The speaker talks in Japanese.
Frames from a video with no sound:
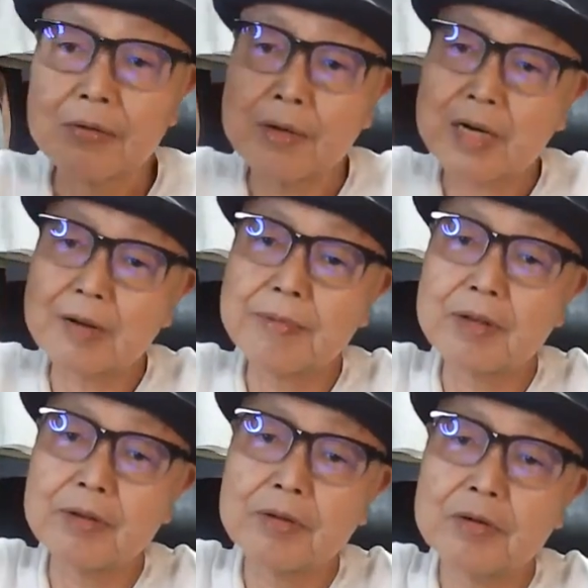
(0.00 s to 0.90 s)

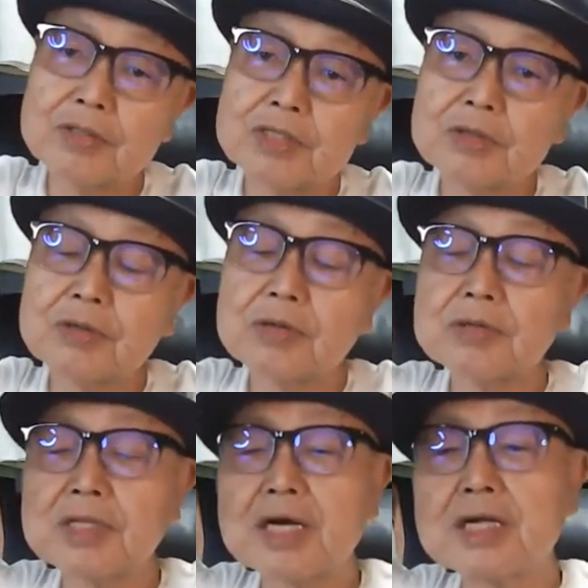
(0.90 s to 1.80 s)
ワカメのようにこ
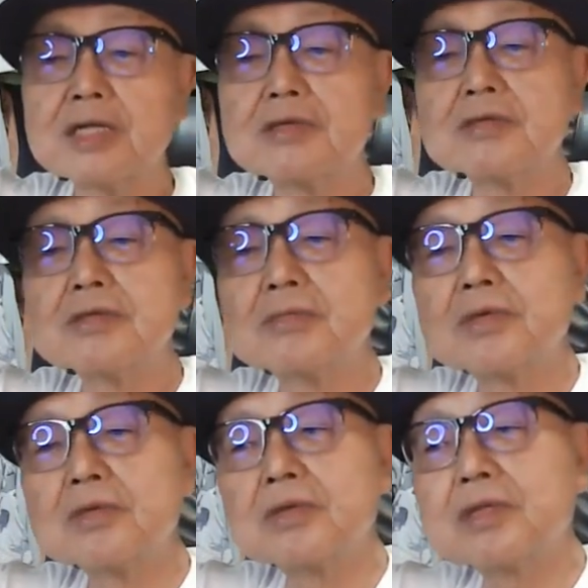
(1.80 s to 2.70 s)
う流れる
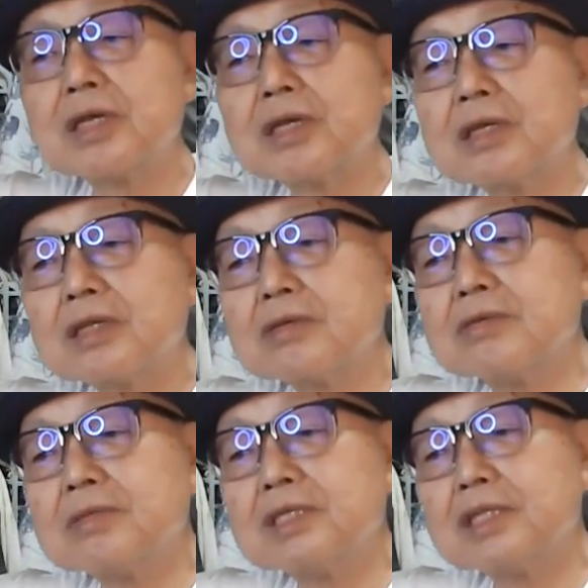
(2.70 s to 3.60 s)
雲のね、
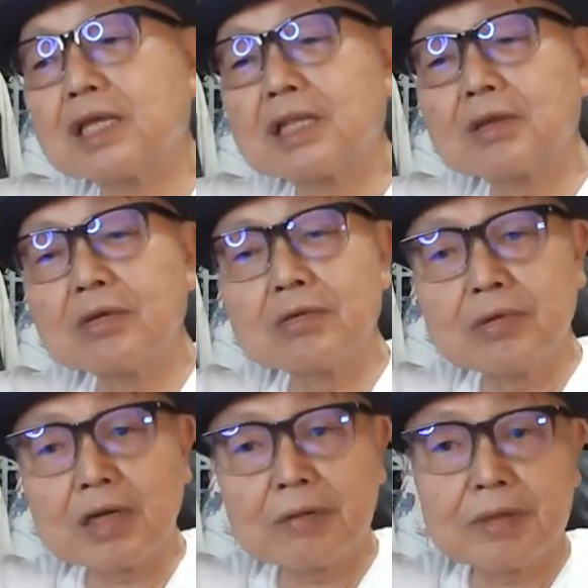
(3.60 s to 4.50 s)
海に漂
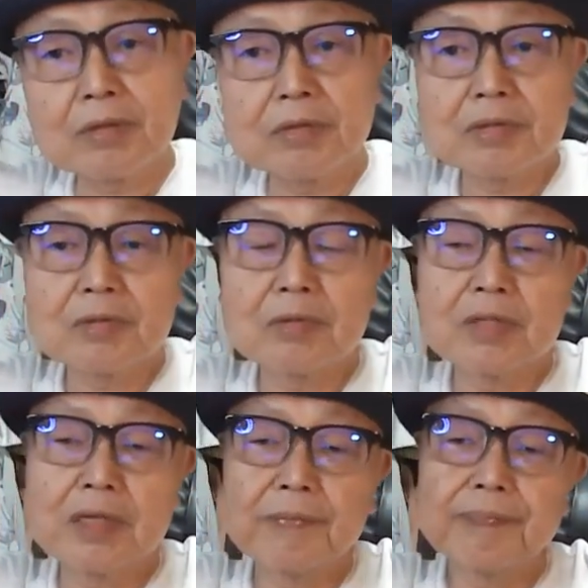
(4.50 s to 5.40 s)
うワカメのようにこ
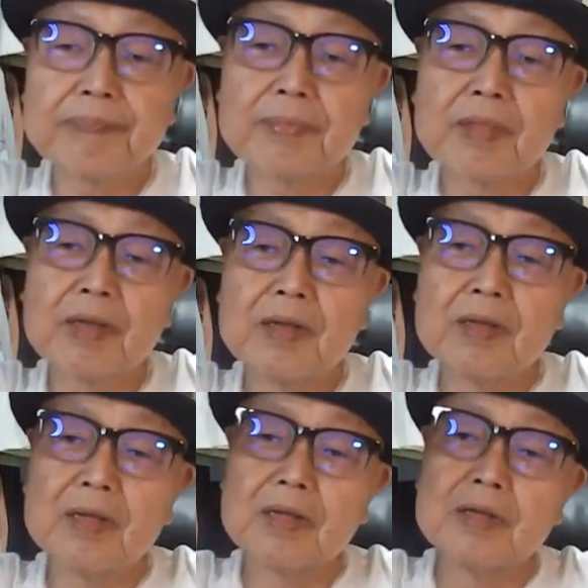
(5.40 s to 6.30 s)
うね、
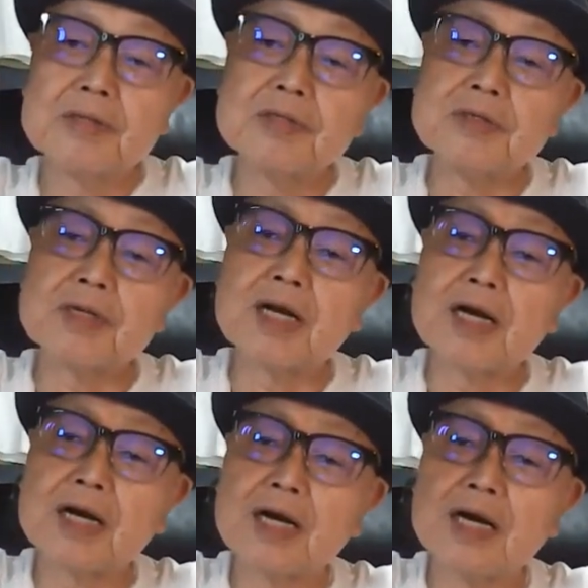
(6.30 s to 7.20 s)
ゆらー、
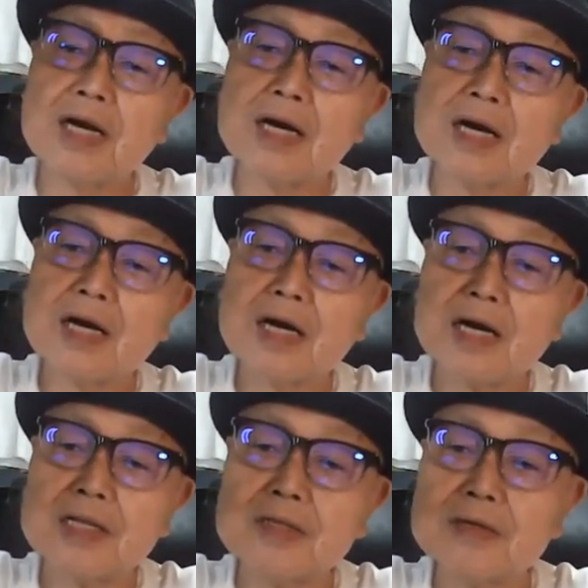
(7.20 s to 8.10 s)

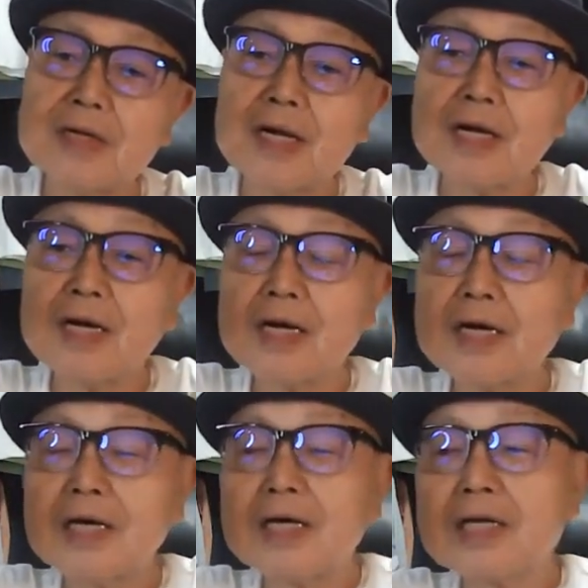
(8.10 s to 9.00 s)
ゆ
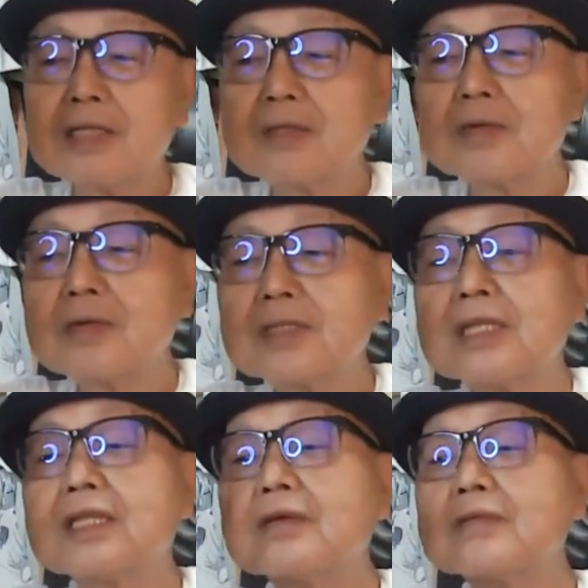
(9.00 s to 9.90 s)
らーとこう
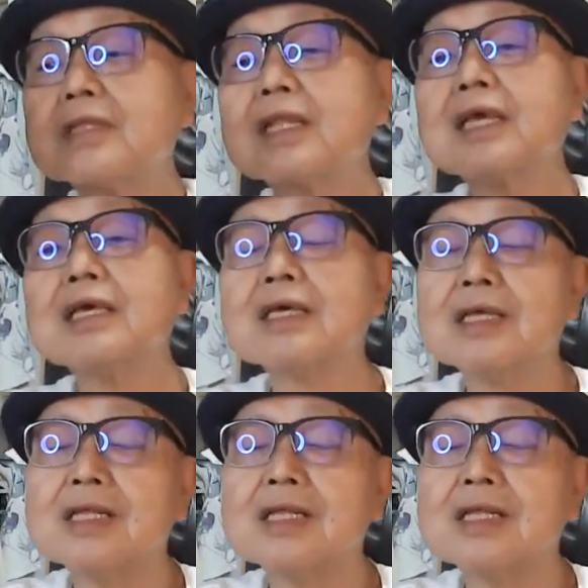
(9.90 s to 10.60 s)
漂ってね、